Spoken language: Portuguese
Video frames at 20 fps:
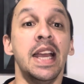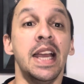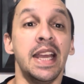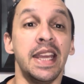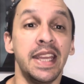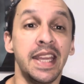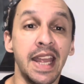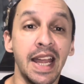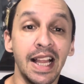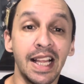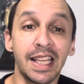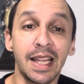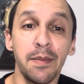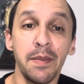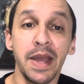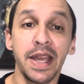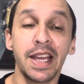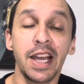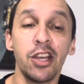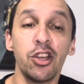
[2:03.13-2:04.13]
E ela
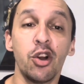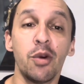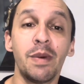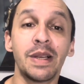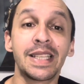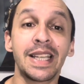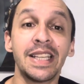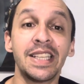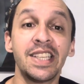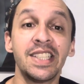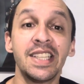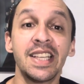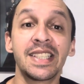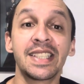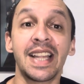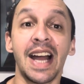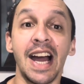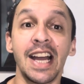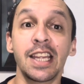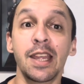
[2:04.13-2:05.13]
também ganhou bastante
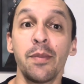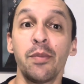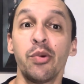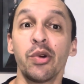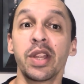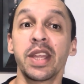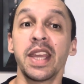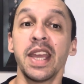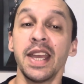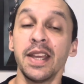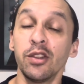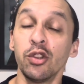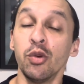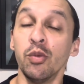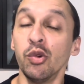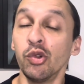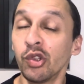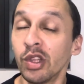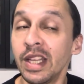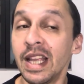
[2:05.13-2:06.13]
destaque porque no
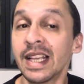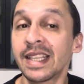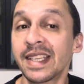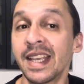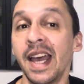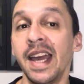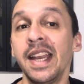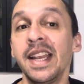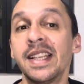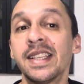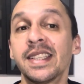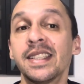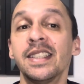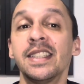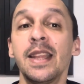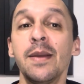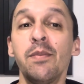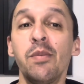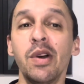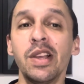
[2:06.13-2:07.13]
mundo das séries,
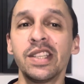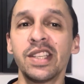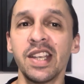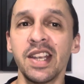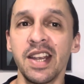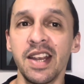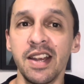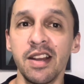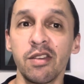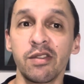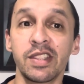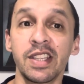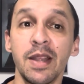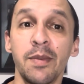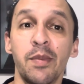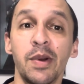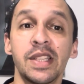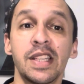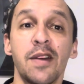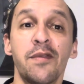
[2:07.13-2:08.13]
depois de Heroes,
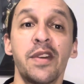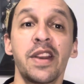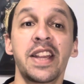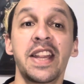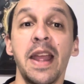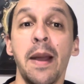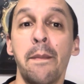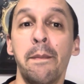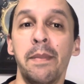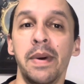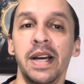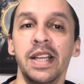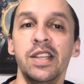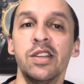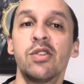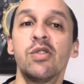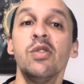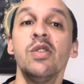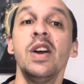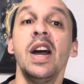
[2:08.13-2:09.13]
depois da franquia
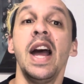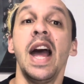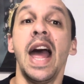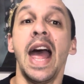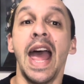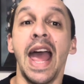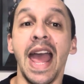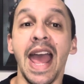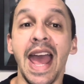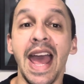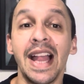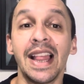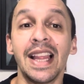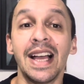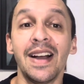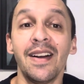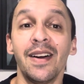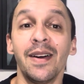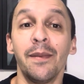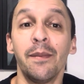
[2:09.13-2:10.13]
Pânico,
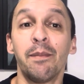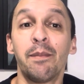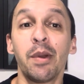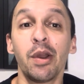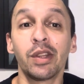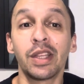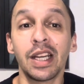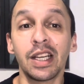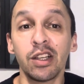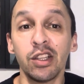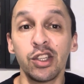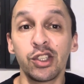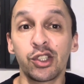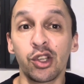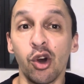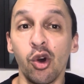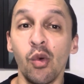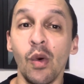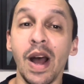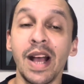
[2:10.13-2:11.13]
ela
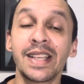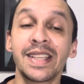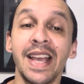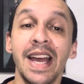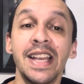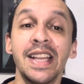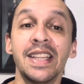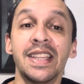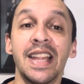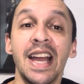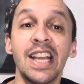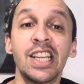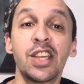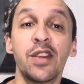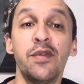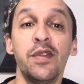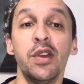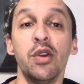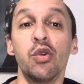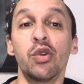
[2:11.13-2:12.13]
protagonizou a série
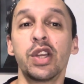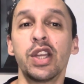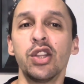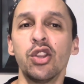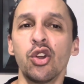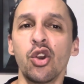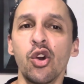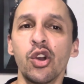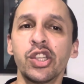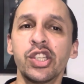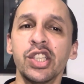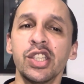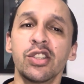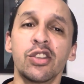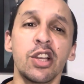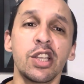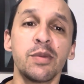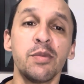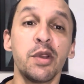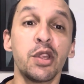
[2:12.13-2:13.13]
Nashville, que durou de
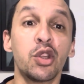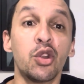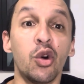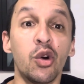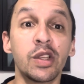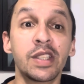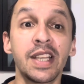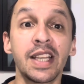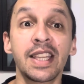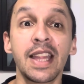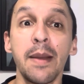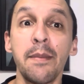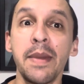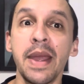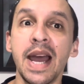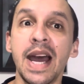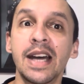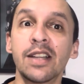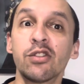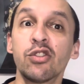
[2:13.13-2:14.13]
2012 até
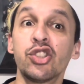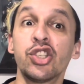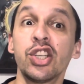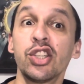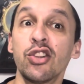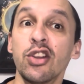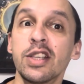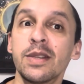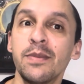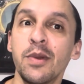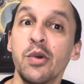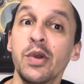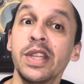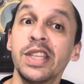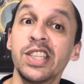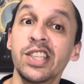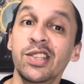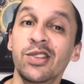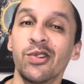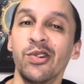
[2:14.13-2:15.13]
meados de
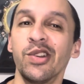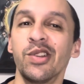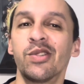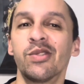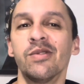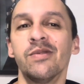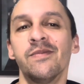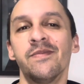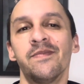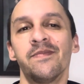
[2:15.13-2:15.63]
2018.